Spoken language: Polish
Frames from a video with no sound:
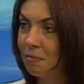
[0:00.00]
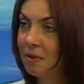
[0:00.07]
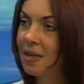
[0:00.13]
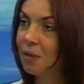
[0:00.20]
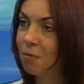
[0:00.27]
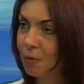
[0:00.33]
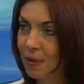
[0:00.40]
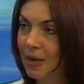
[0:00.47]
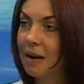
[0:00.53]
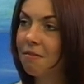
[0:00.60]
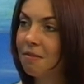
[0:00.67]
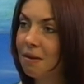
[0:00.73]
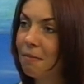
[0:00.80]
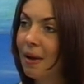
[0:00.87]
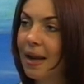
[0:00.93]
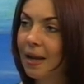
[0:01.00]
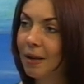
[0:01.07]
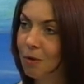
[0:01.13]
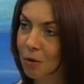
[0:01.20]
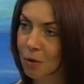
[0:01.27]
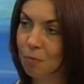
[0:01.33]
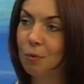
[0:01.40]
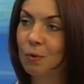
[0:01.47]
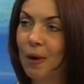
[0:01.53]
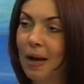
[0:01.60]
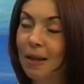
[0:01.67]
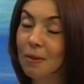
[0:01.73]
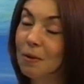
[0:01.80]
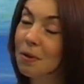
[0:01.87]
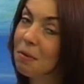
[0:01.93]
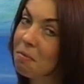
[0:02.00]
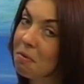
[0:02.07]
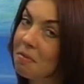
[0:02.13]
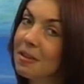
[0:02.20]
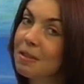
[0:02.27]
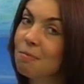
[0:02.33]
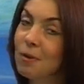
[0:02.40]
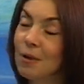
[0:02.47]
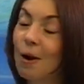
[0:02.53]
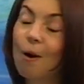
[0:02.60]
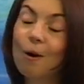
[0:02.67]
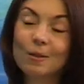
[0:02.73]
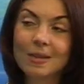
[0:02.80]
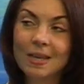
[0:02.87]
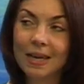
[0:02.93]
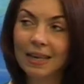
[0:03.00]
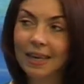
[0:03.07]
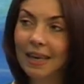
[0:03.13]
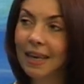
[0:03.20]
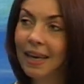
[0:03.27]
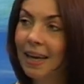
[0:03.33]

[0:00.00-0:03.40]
Pisać potrafi, ma lekkość pióra, no i powiedzmy, że oceni,